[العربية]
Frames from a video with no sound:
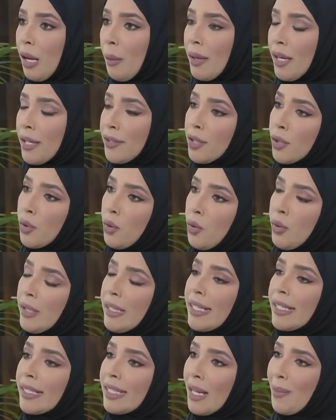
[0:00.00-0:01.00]
بأن تكون
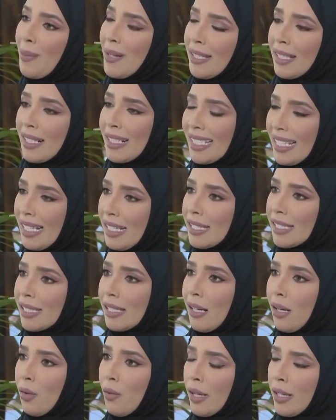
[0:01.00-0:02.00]
كتابتك
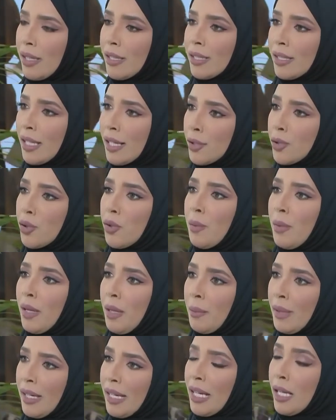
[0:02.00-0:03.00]
سلسة وأن تكتب
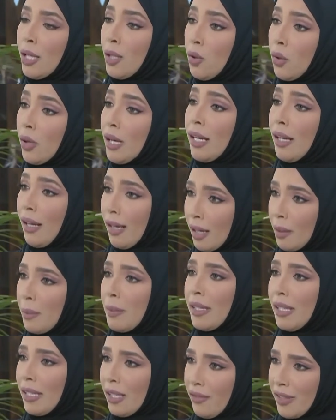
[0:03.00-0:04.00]
باللغة
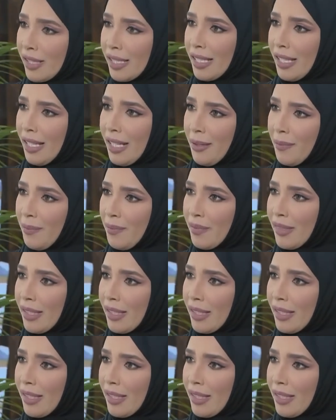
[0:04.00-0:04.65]
العربية الفصيحة